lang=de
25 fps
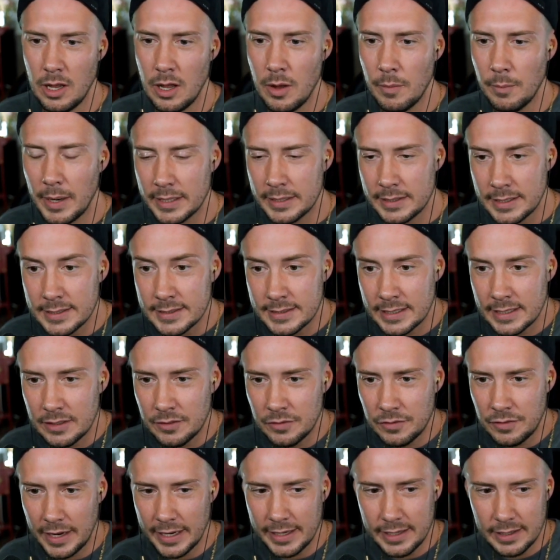macht er sich
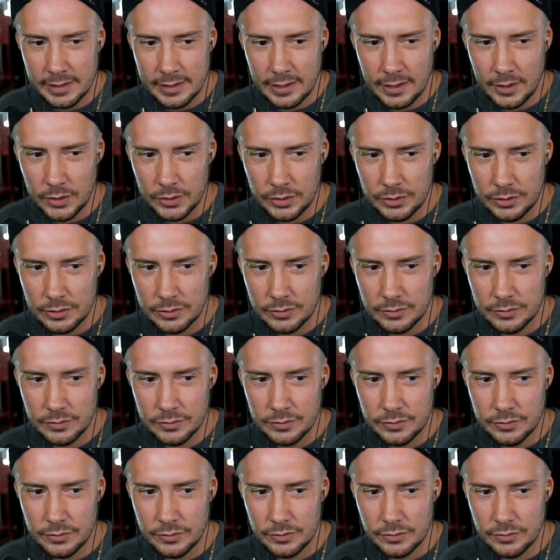einen Fake-Account
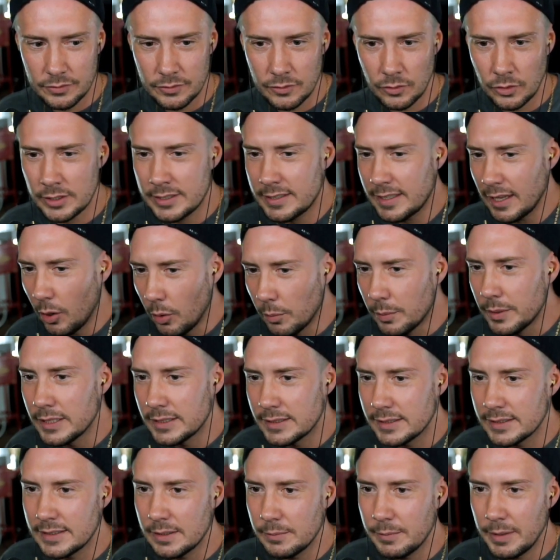und ich glaube,
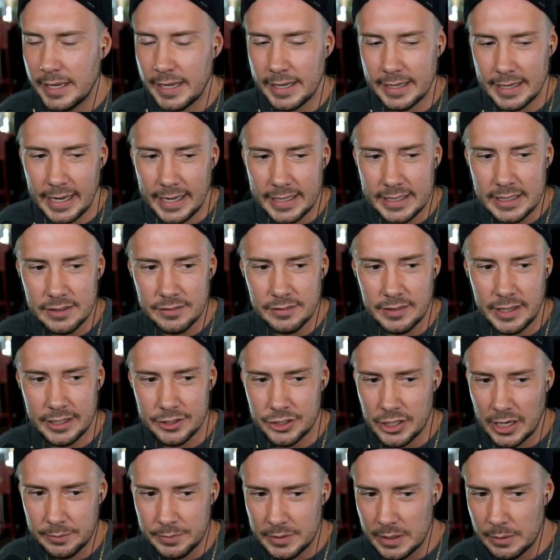das ist immer der gleiche, weil er
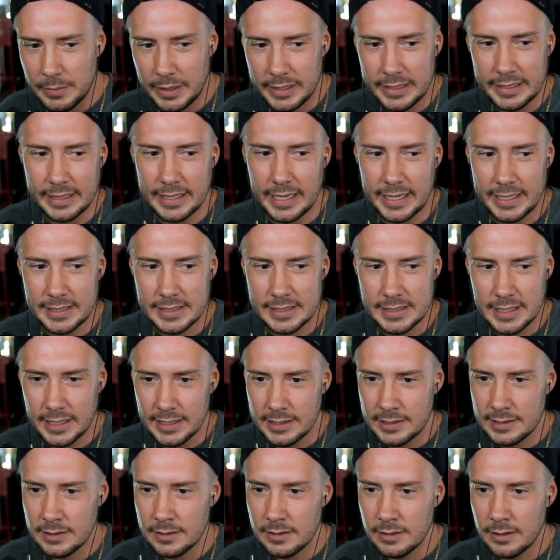schreibt immer den gleichen
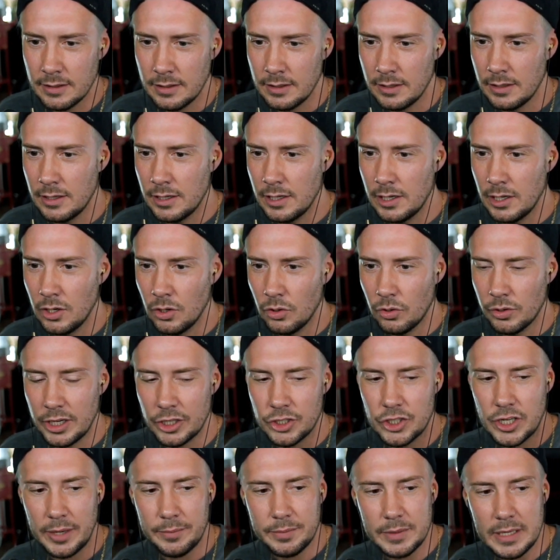Satz und er
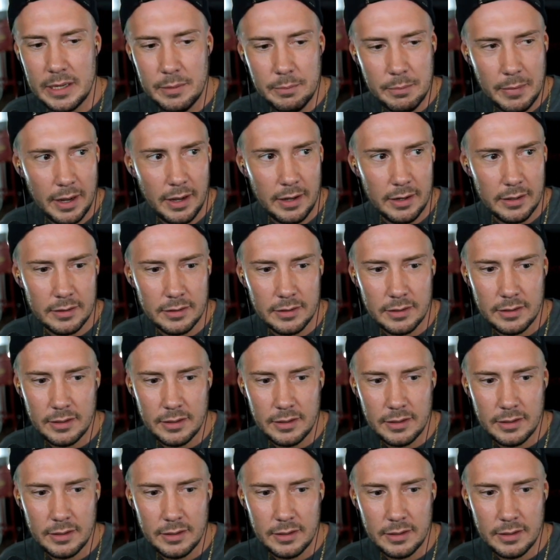schreibt immer,